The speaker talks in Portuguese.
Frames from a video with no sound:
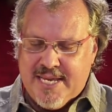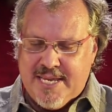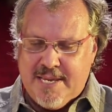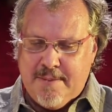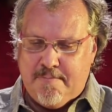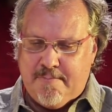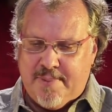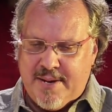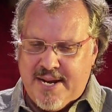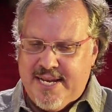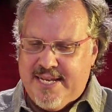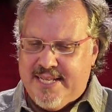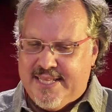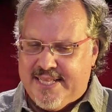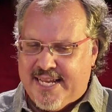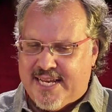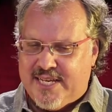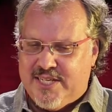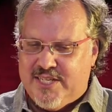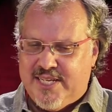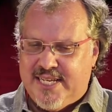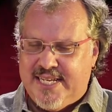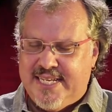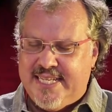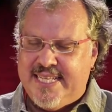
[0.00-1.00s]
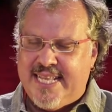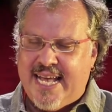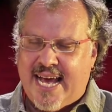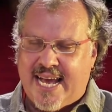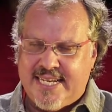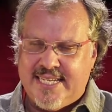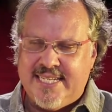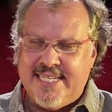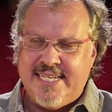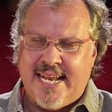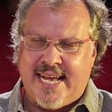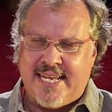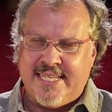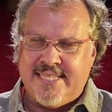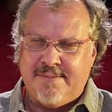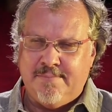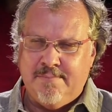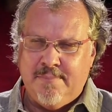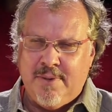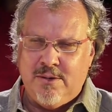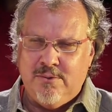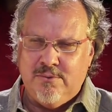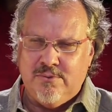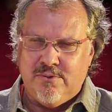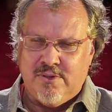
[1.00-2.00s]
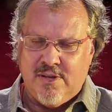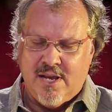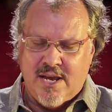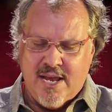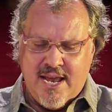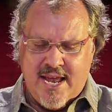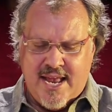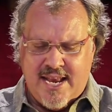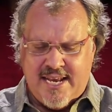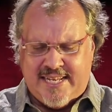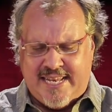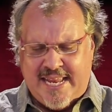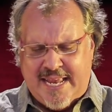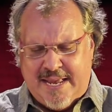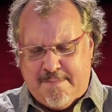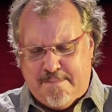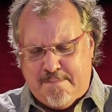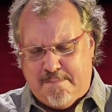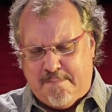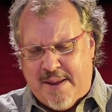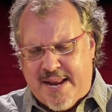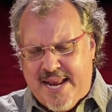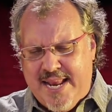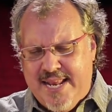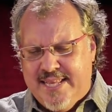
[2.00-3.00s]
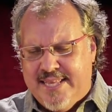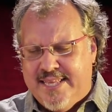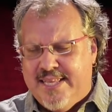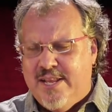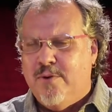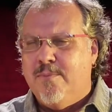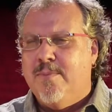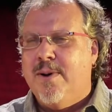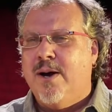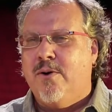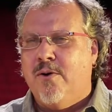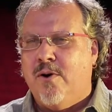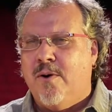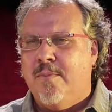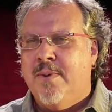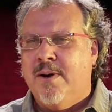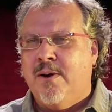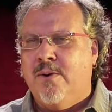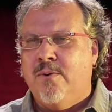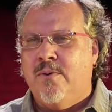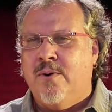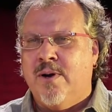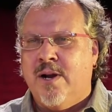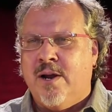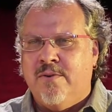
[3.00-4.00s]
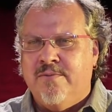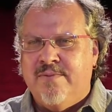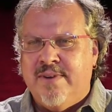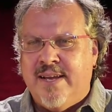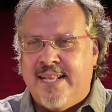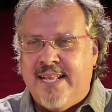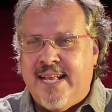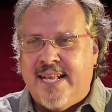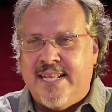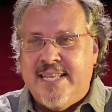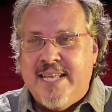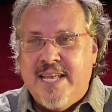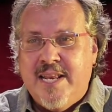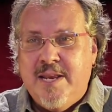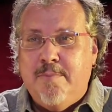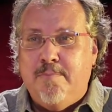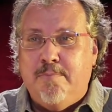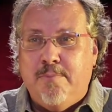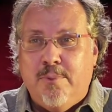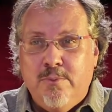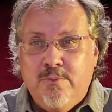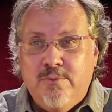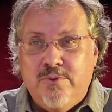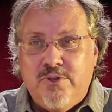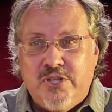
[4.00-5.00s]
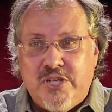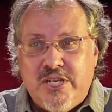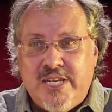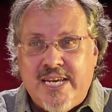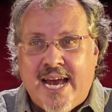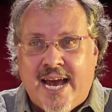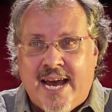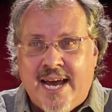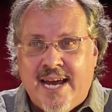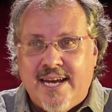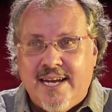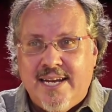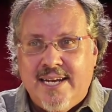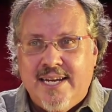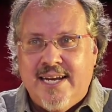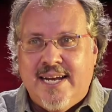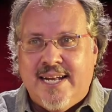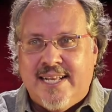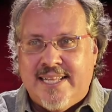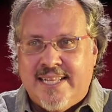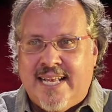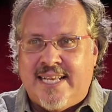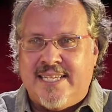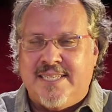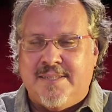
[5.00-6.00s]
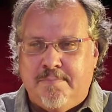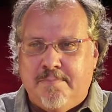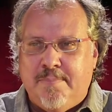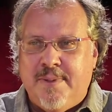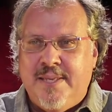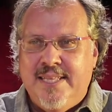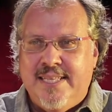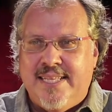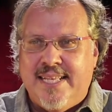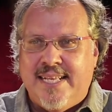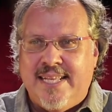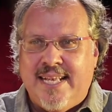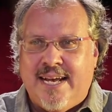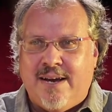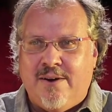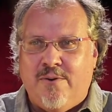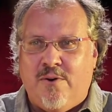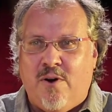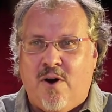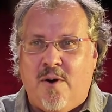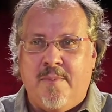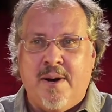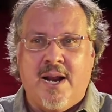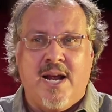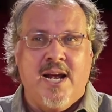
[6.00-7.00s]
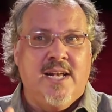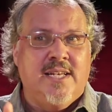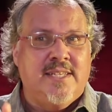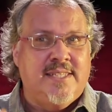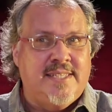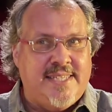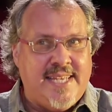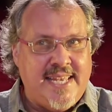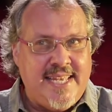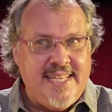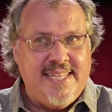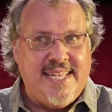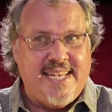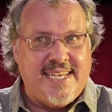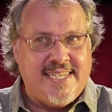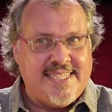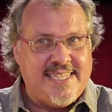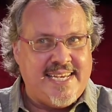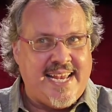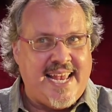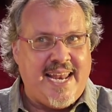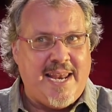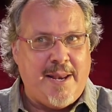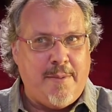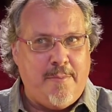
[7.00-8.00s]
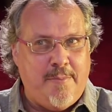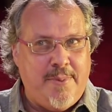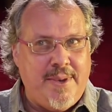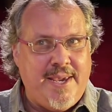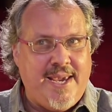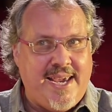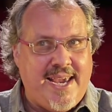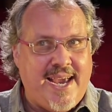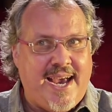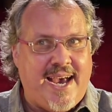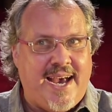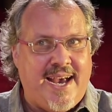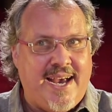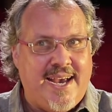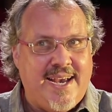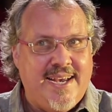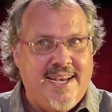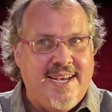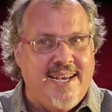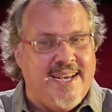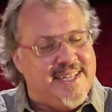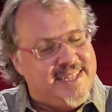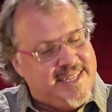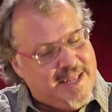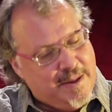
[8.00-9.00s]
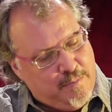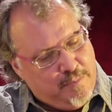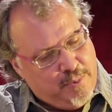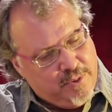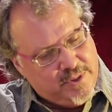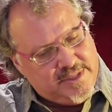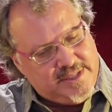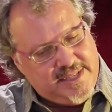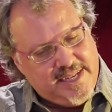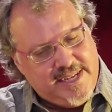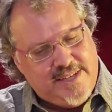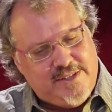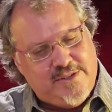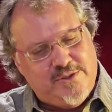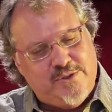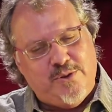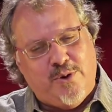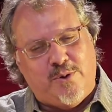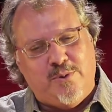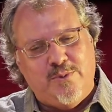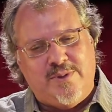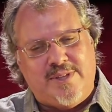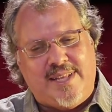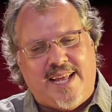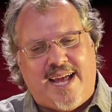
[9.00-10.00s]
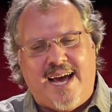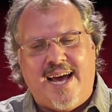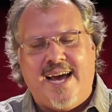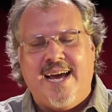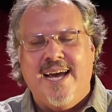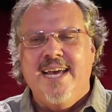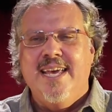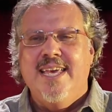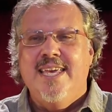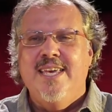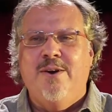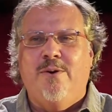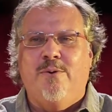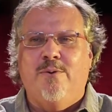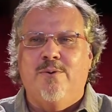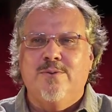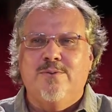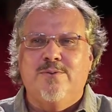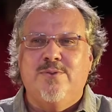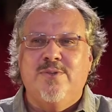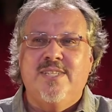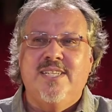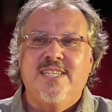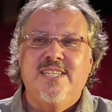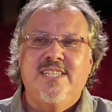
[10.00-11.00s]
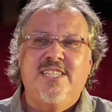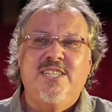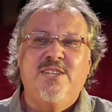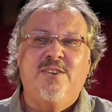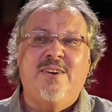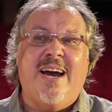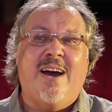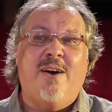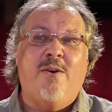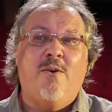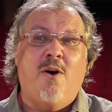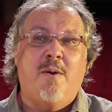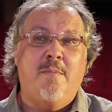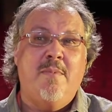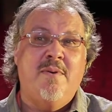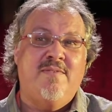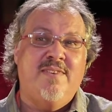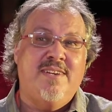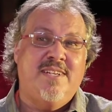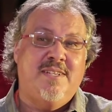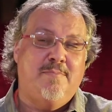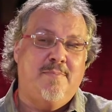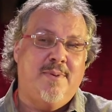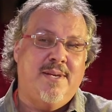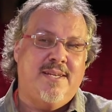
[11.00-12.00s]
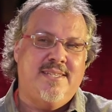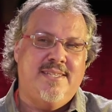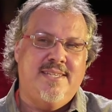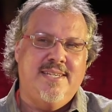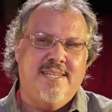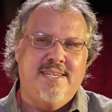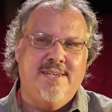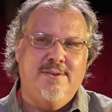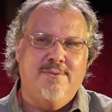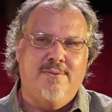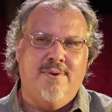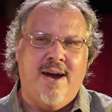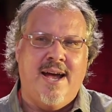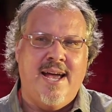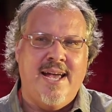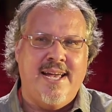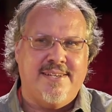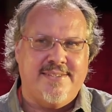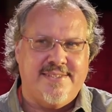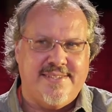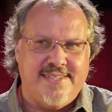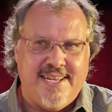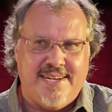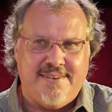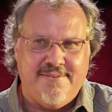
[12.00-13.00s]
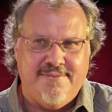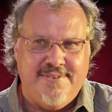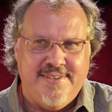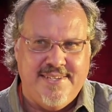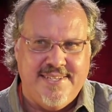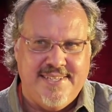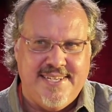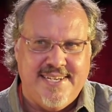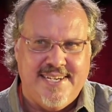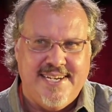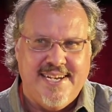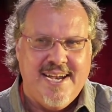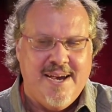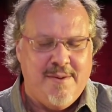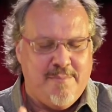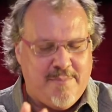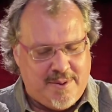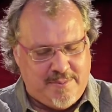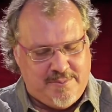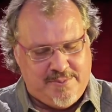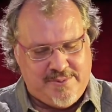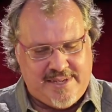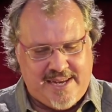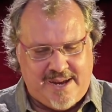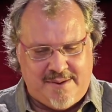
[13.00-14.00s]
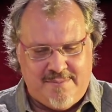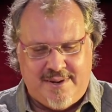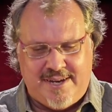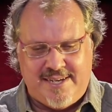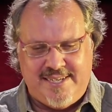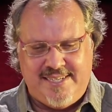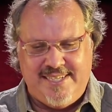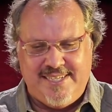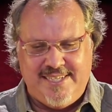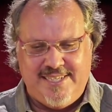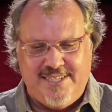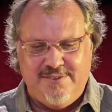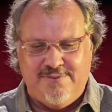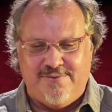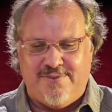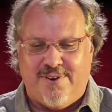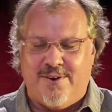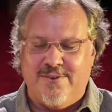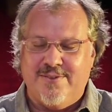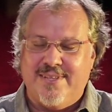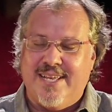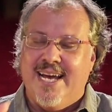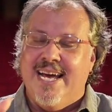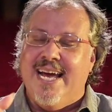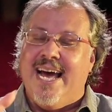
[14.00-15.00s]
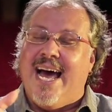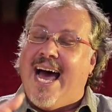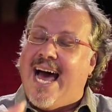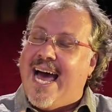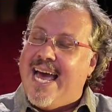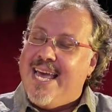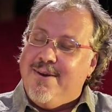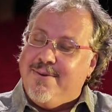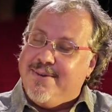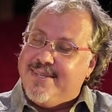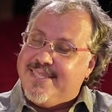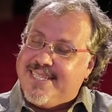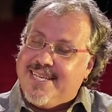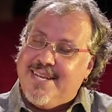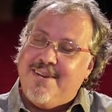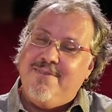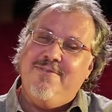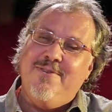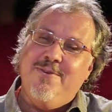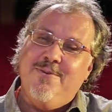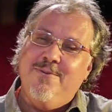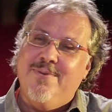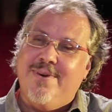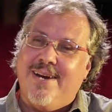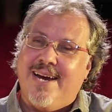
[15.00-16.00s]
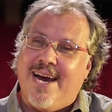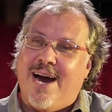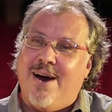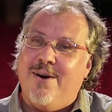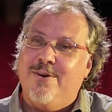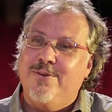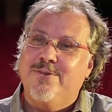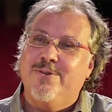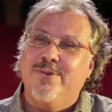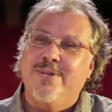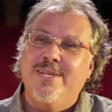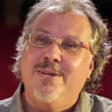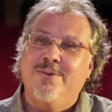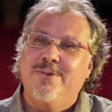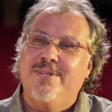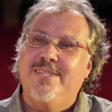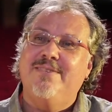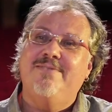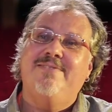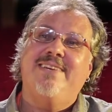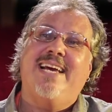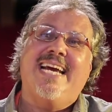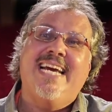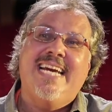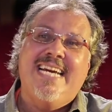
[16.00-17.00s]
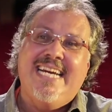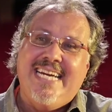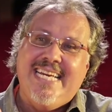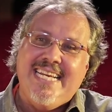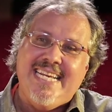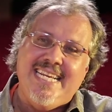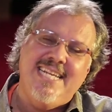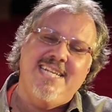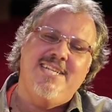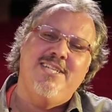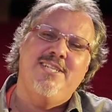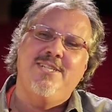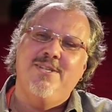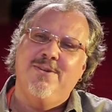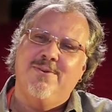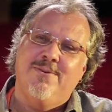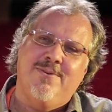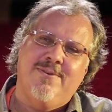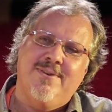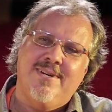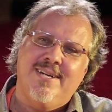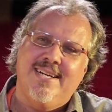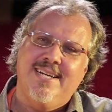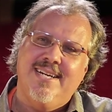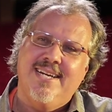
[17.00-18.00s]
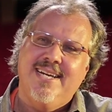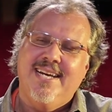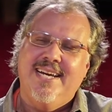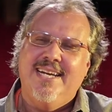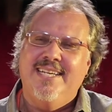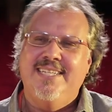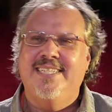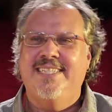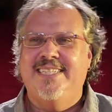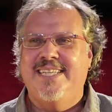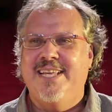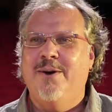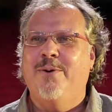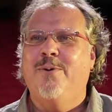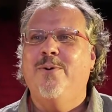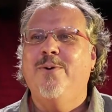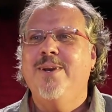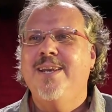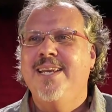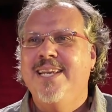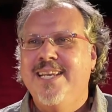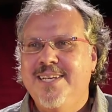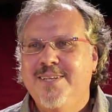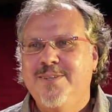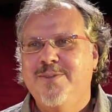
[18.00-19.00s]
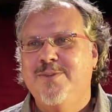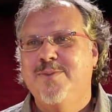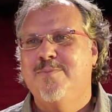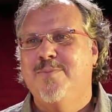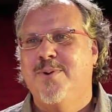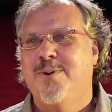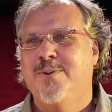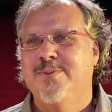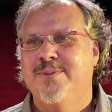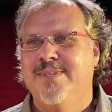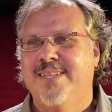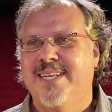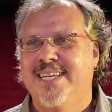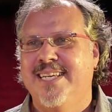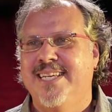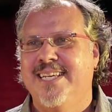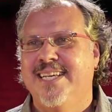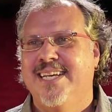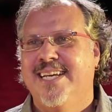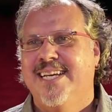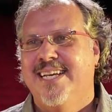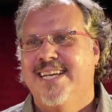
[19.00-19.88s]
que para ele ter agilidade nas mãos, ele tem que prender uma cobra coral verdadeira e pontear nas pintas da cobra, sem deixar ela picar. Depois tem que soltar e contos antigos a cobra vai te perseguir o resto da vida para buscar a magia de volta. Aí eu escrevi um caos e eu tive a grande honra de ter Rolando Boldrin